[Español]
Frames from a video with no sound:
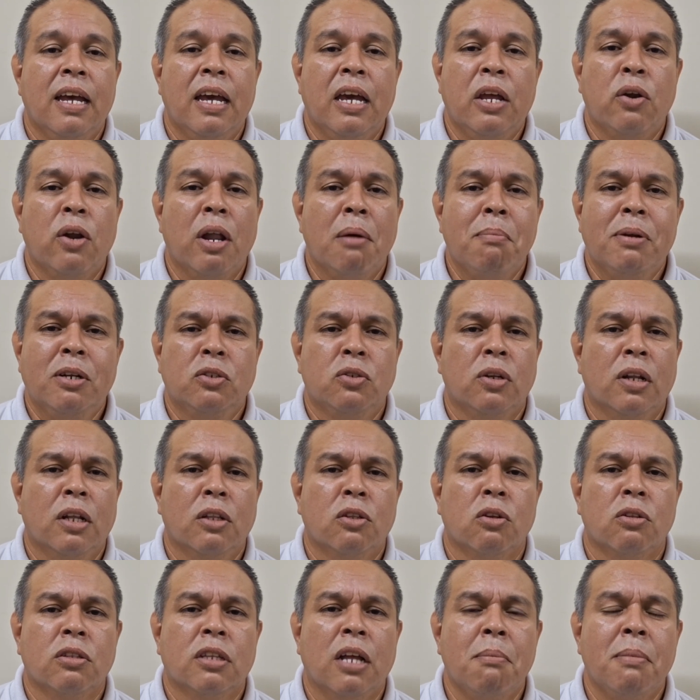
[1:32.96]
era una persona
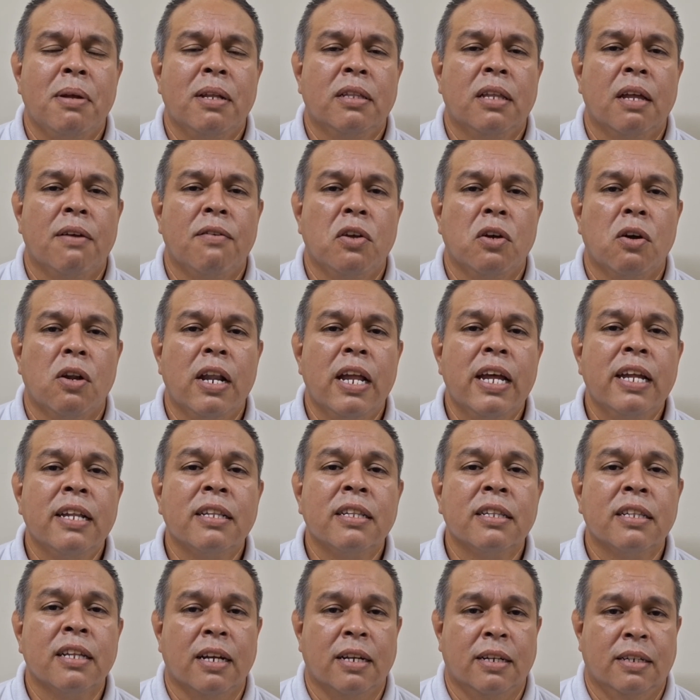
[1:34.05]
totalmente
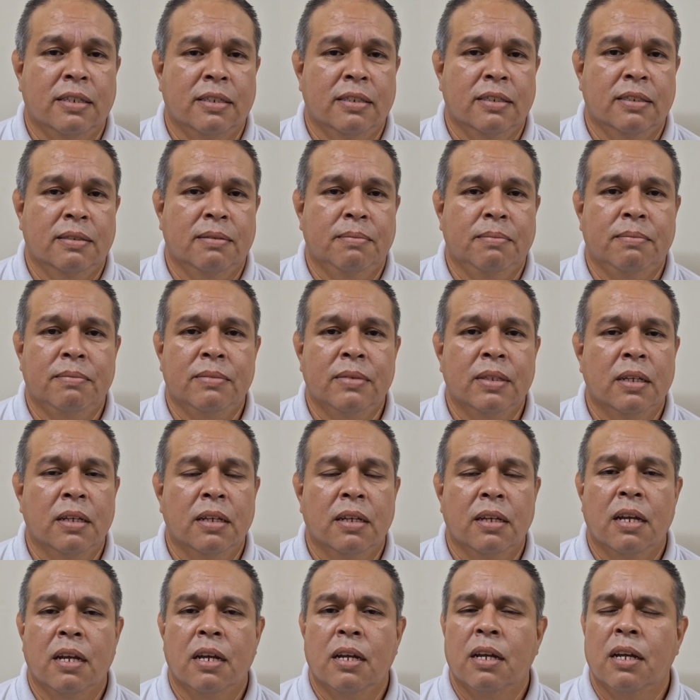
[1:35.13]
violenta,
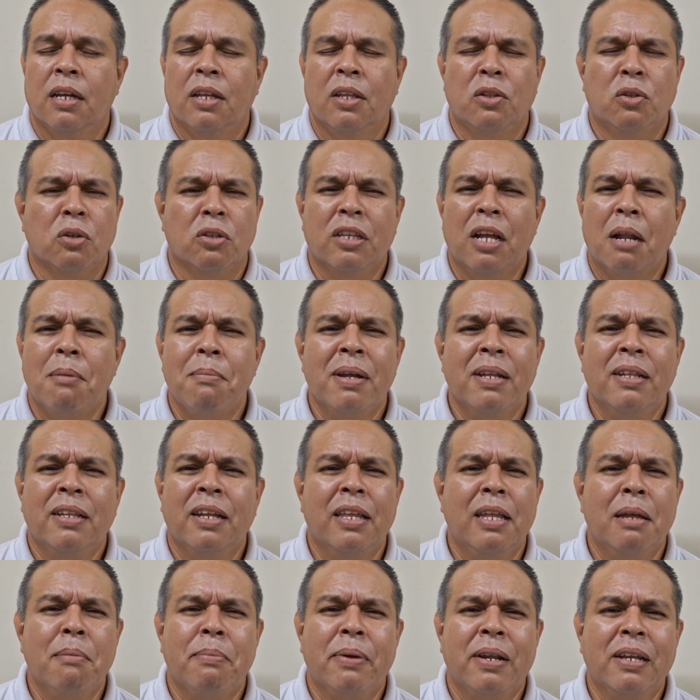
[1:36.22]
totalmente
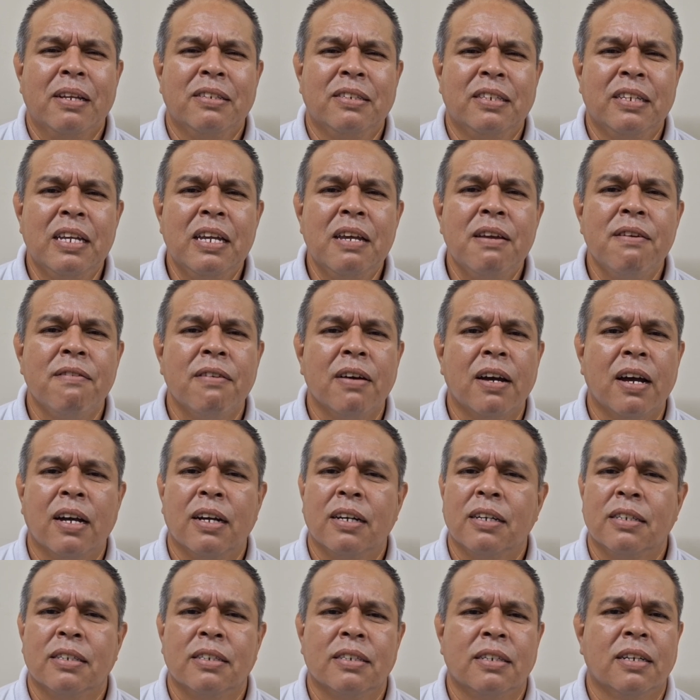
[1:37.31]

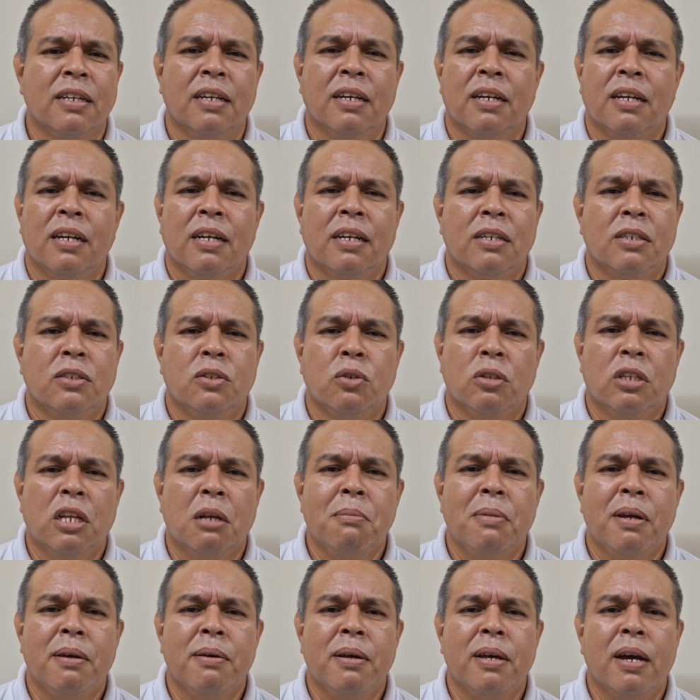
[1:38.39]
depresiva, si usted
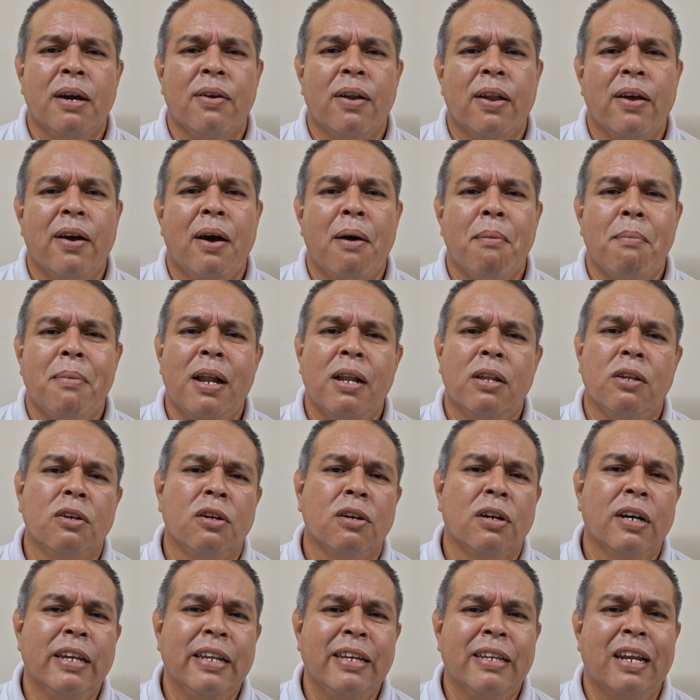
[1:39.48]
me hablaba mal,
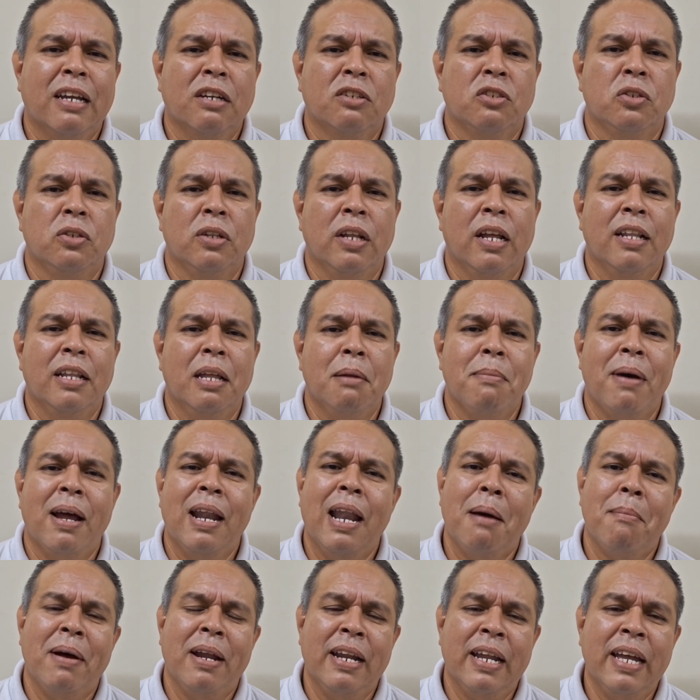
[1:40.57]
yo quería reaccionar de
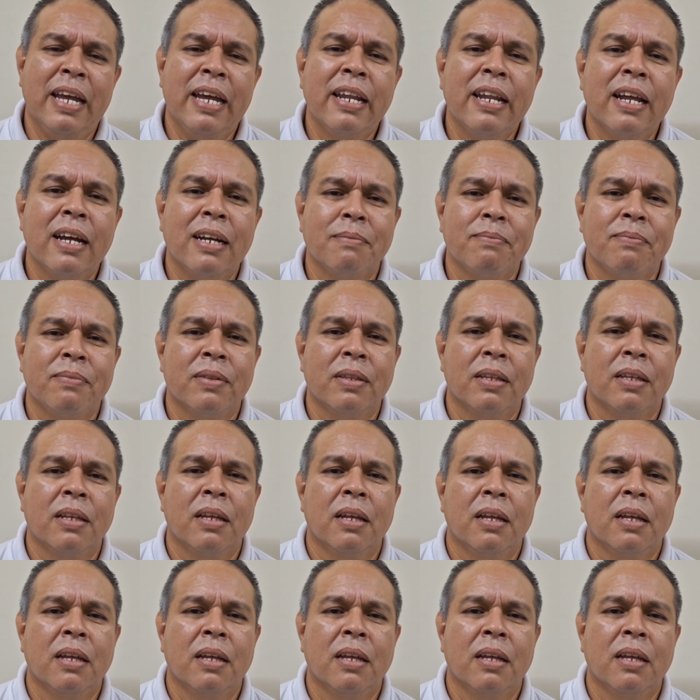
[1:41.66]
mala manera.